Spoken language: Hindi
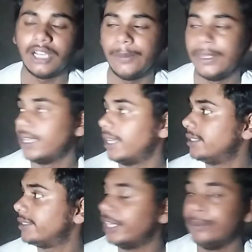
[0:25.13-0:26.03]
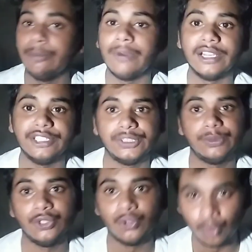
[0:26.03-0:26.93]
अभी क्या है साइड में बारिश
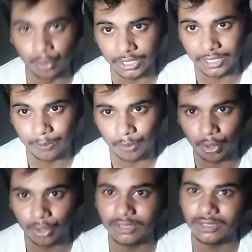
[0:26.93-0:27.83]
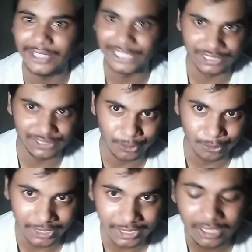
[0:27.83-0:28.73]
भी हो रही है बहुत तेज़ी से
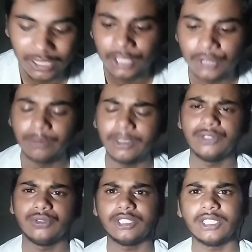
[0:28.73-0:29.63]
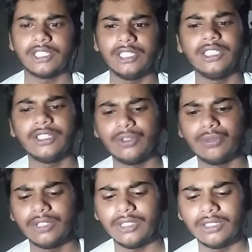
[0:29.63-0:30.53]
हो रही है तो मैंने सोचा कि
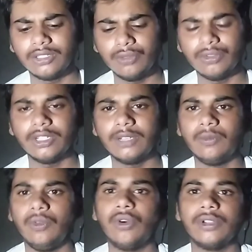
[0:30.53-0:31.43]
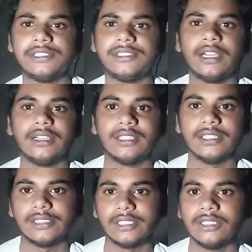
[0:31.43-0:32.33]
क्योंकि क्यों ना अब ब्लॉग स्टार्ट
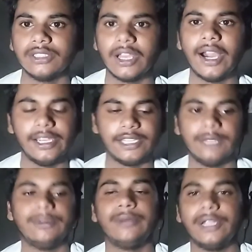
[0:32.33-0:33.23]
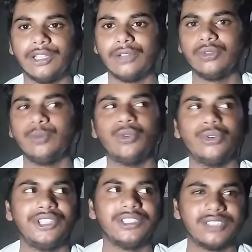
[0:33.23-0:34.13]
किया जाए खाली टाइम में बैठा हूँ तो
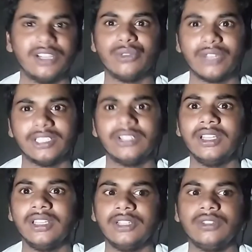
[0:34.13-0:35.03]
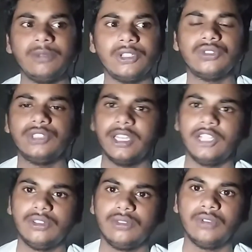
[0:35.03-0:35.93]
बोरिंग सा हो रहा था तो मैंने सोचा
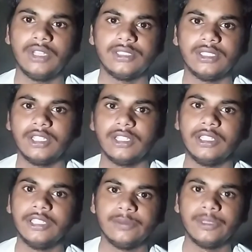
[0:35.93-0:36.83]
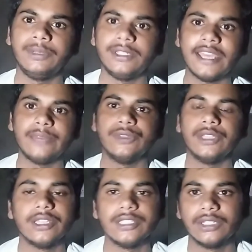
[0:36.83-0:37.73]
यार थोड़ा सा ना इसमें भी टाइम
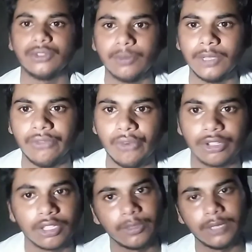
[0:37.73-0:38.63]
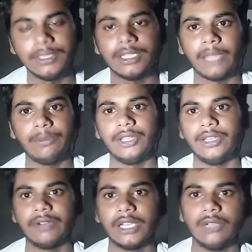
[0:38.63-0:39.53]
दिया जाए तो मैं ब्लॉगिंग में भी टाइम
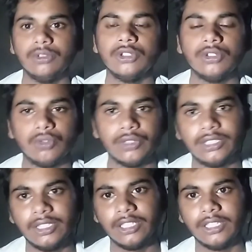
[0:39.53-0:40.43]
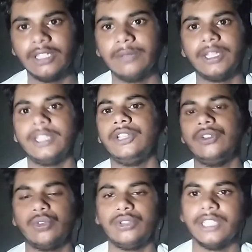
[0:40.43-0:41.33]
देने वाला हूँ तो इसलिए मैंने
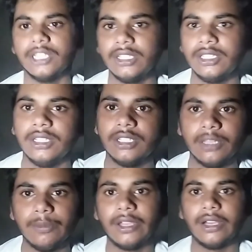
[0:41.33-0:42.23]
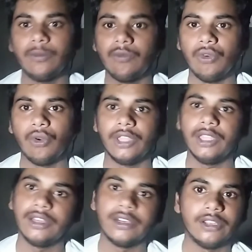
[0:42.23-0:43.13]
इंट्रो दिया कि मैं अब
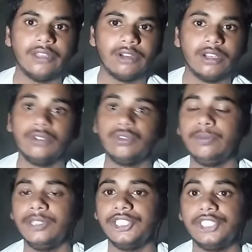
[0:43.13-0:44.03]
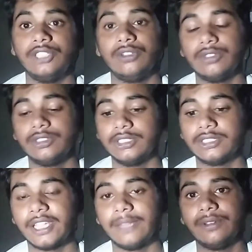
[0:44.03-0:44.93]
ब्लॉगिंग करने वाला हूँ तो प्लीज़ चैनल को
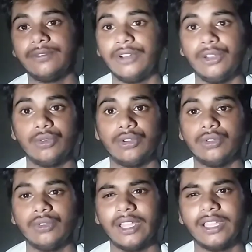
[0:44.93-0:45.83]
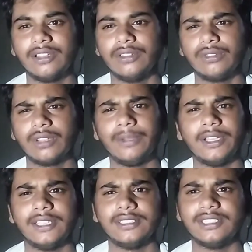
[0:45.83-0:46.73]
सब्सक्राइब एंड फॉलो कर दो लाइक कर दो
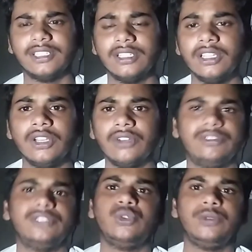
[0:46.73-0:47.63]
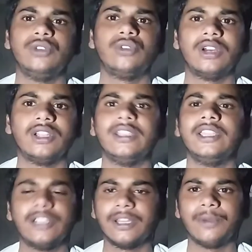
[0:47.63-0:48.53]
कमेंट एंड शेयर जो भी होगा
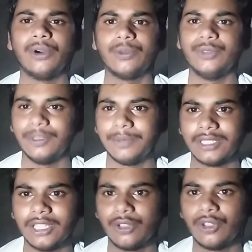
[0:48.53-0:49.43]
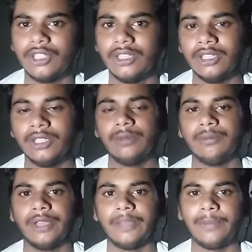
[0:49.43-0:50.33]
नहीं कर पाओगे मुझे पता है क्योंकि
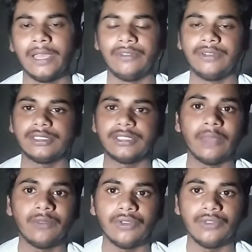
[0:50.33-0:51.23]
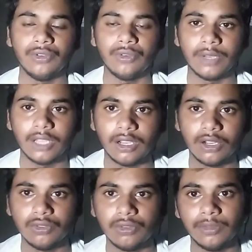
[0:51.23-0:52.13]
मैं फर्स्ट टाइम ये वीडियो बना
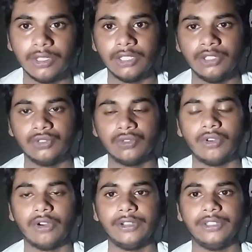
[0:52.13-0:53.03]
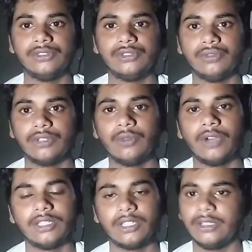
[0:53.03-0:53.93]
रहा हूँ तो मेरी जो ऑडियंस होगी
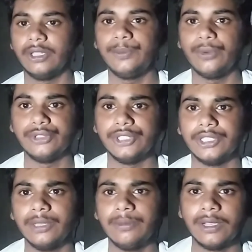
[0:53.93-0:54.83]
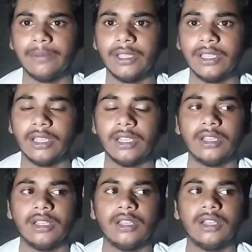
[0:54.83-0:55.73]
वहाँ तक नहीं पहुँचेगी पर मैं
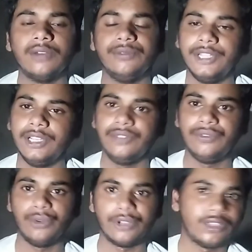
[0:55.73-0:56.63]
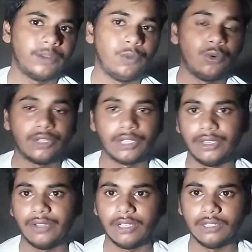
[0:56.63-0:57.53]
डेली ब्लॉगिंग अपलोड
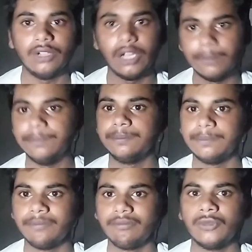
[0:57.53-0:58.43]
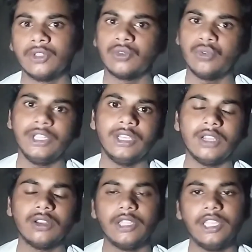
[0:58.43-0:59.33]
करने वाला हूँ अब कोई
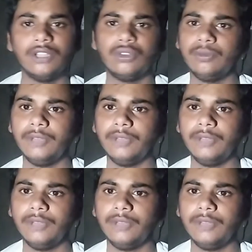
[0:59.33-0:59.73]
ना एक दो